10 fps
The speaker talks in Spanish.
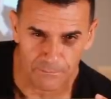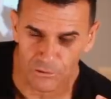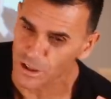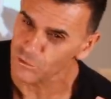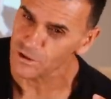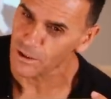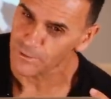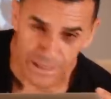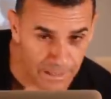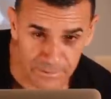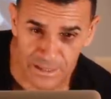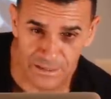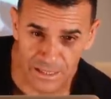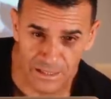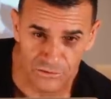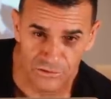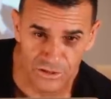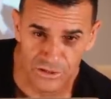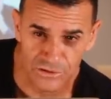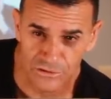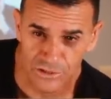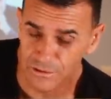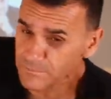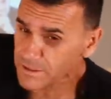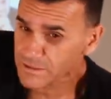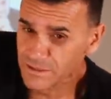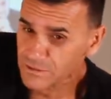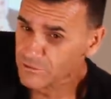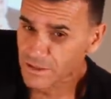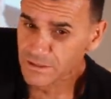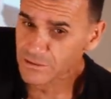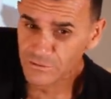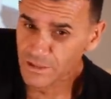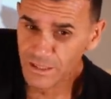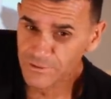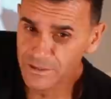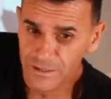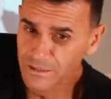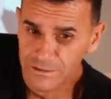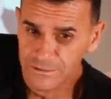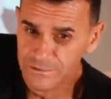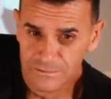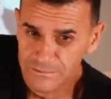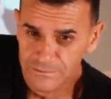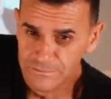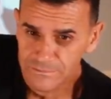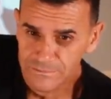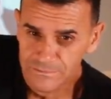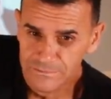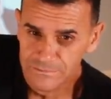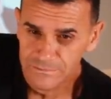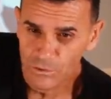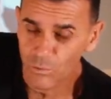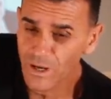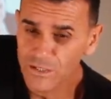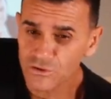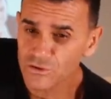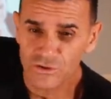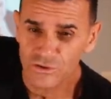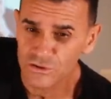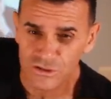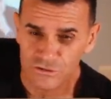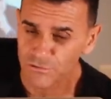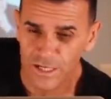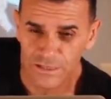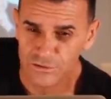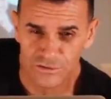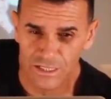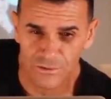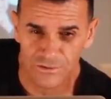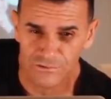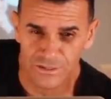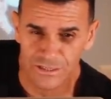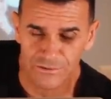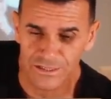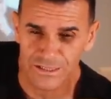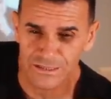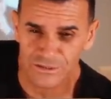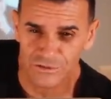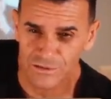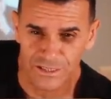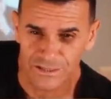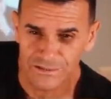Porque una vez le mientan a los niños, les mienten durante toda la vida. ¿Cuántos dioses falsos han habido a través de la historia?